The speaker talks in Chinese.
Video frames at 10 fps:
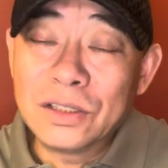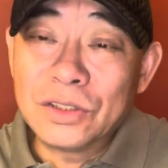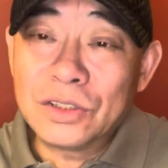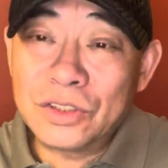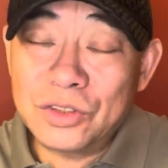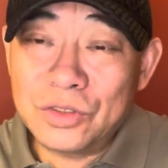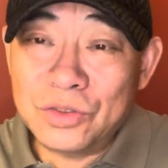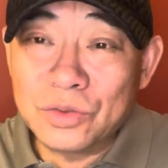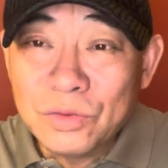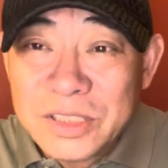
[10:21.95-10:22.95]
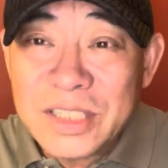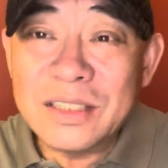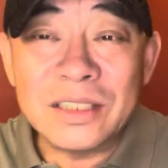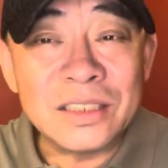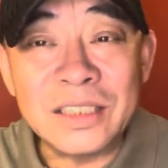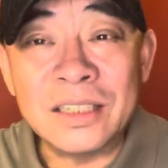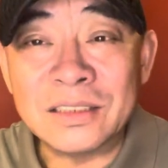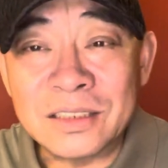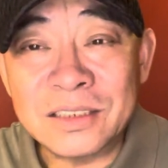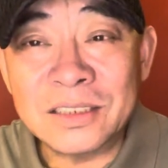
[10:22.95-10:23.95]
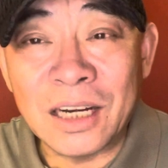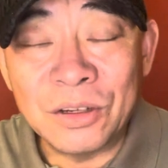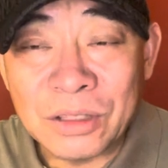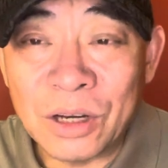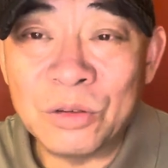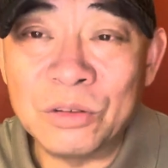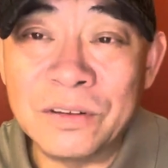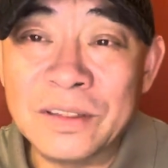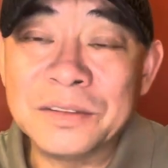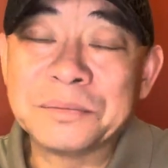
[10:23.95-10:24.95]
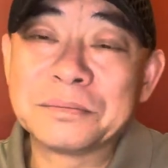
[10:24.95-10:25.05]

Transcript: 雄劲的这样的战略大后方。